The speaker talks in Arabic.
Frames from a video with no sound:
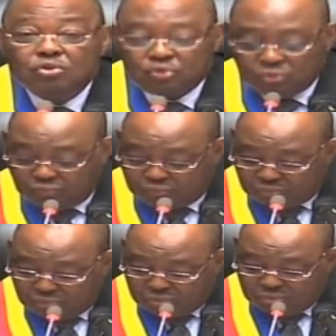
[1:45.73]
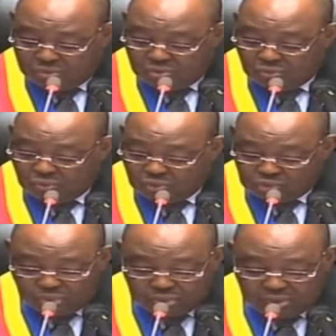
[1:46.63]
الدورة الثانية
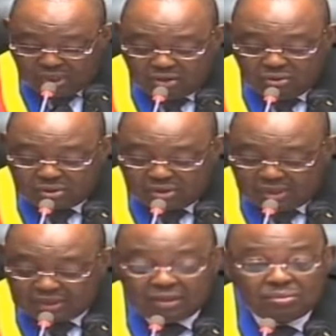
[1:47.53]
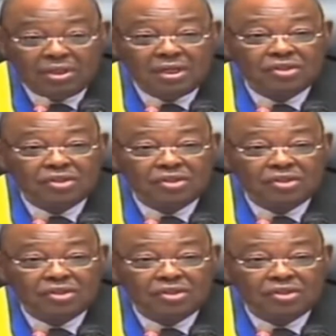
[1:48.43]
العادية ستكرس